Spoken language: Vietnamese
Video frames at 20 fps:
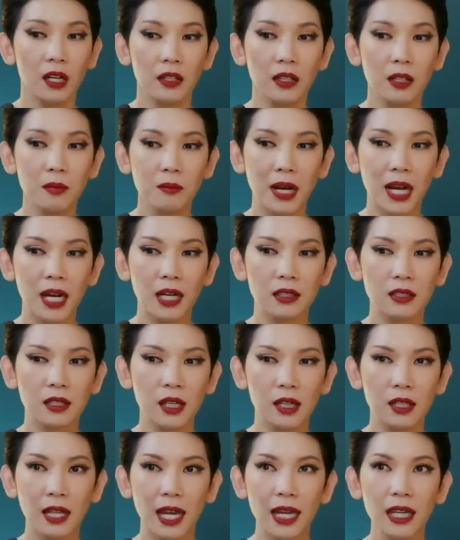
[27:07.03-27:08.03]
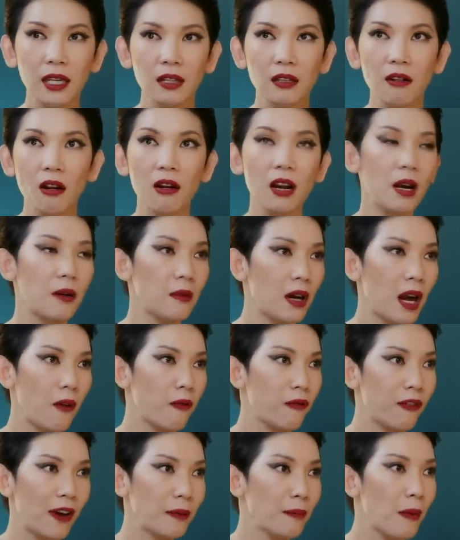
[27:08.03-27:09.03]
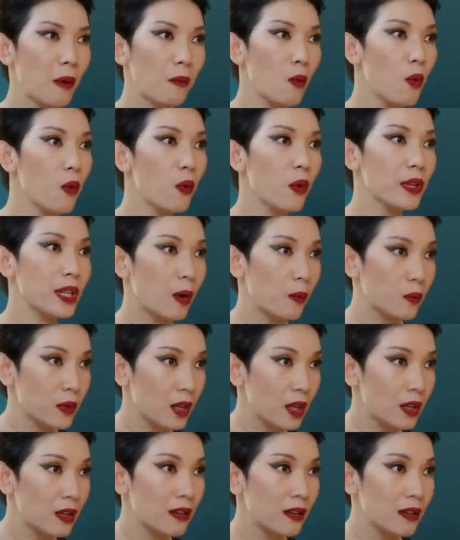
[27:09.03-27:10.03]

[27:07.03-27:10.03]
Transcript: nhưng mà chị thấy đó là không phải mong muốn của chồng chị.